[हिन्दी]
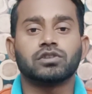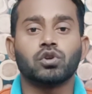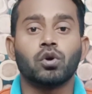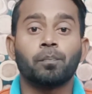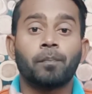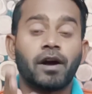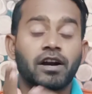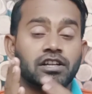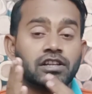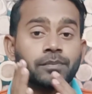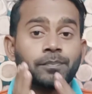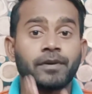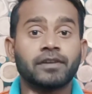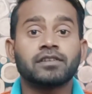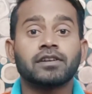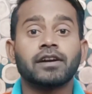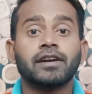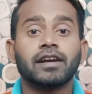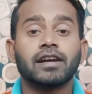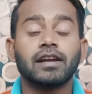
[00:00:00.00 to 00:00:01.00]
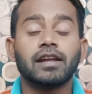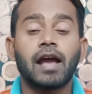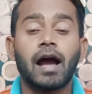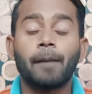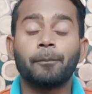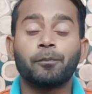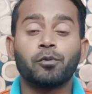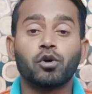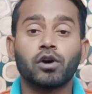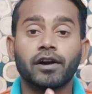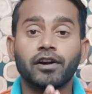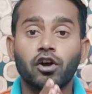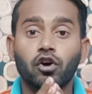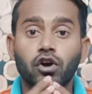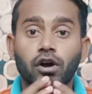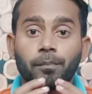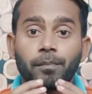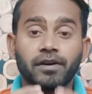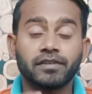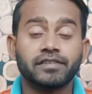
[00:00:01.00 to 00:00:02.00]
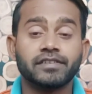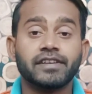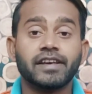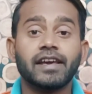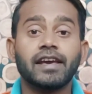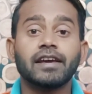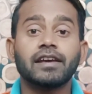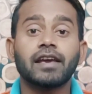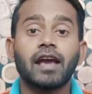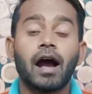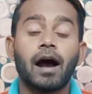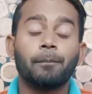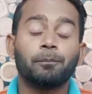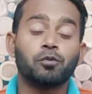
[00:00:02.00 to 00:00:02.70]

सकते हो पार्टिसिपेट करने के लिए आपको करना होगा बस ये कि